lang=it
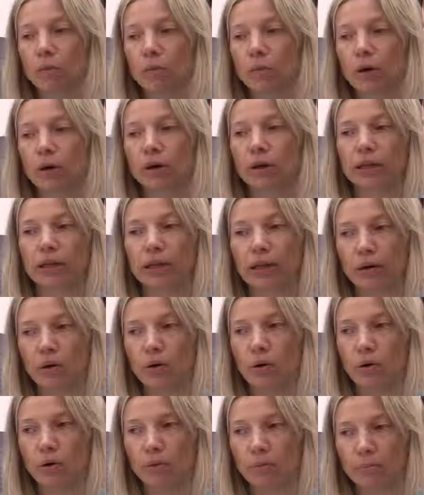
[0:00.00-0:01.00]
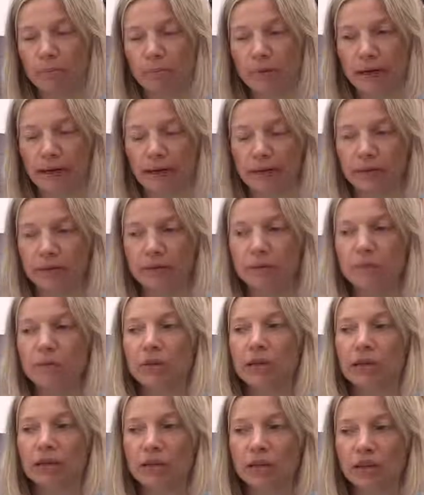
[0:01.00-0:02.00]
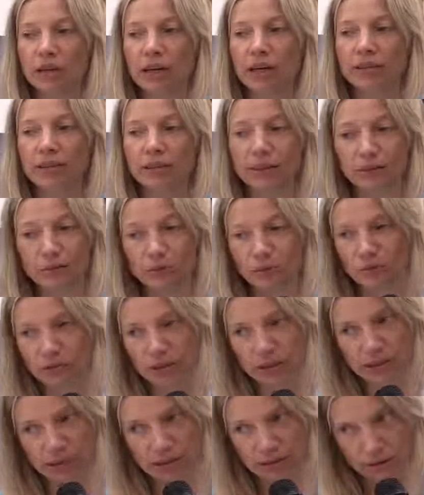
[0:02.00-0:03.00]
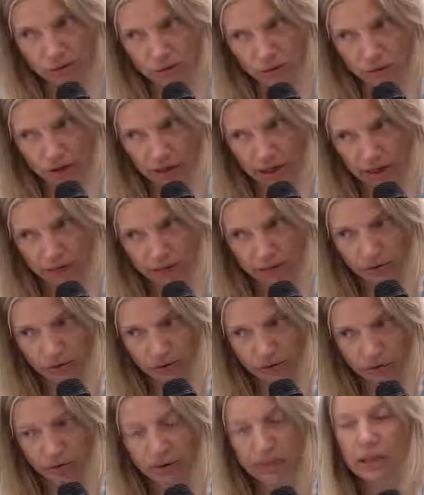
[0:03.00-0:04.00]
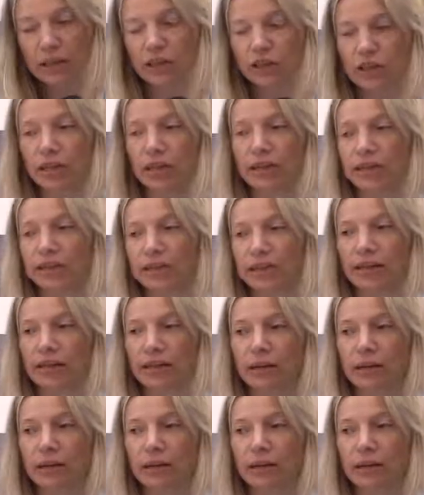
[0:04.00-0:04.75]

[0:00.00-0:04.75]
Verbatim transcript: poche ombre già si indovina il soggetto, già si